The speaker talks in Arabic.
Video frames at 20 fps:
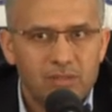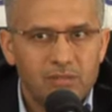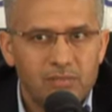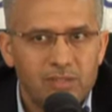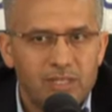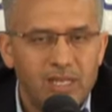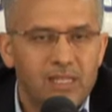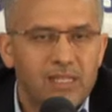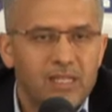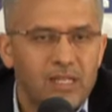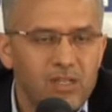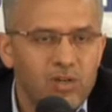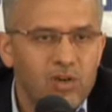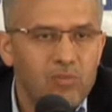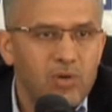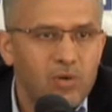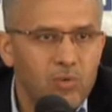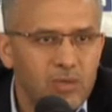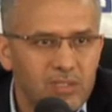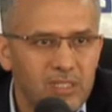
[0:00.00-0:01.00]
في هذا
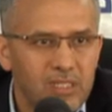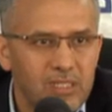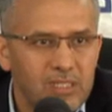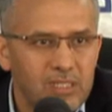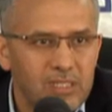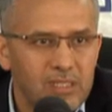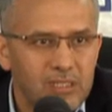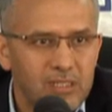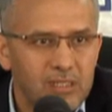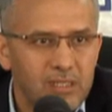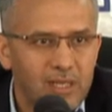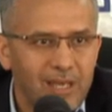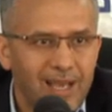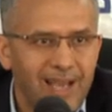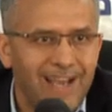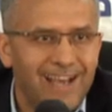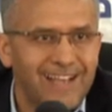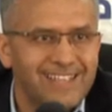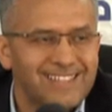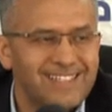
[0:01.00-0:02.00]
اليوم الوطني
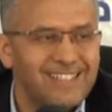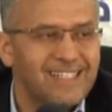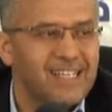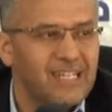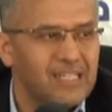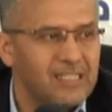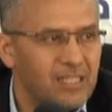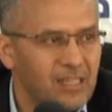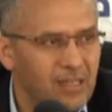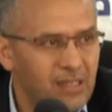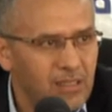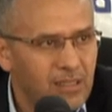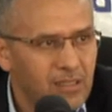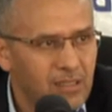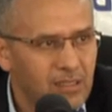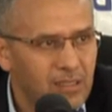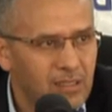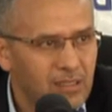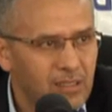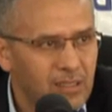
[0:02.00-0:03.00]
حصيلة
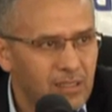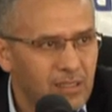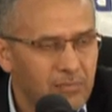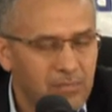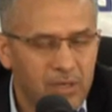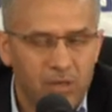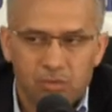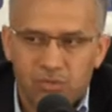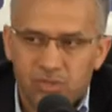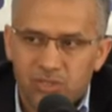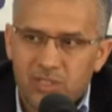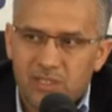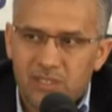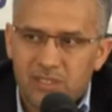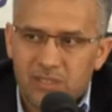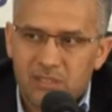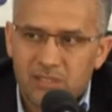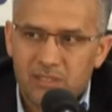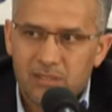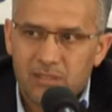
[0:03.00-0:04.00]
ما
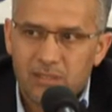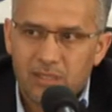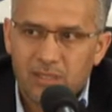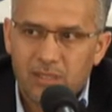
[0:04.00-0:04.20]
أنجز